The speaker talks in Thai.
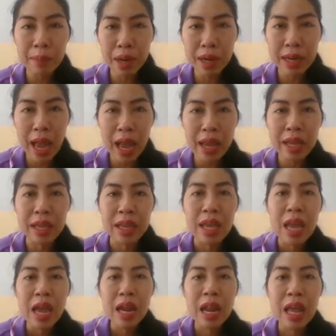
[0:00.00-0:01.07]
บันได
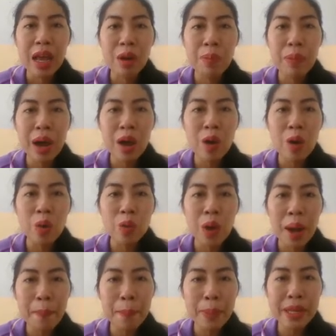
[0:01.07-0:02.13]
แล้วปรากฏว่า
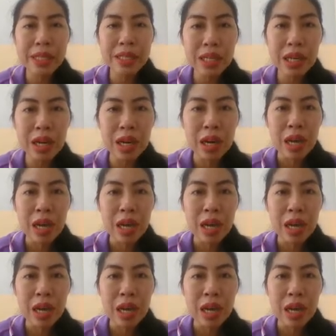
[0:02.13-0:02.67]
ไปเจอ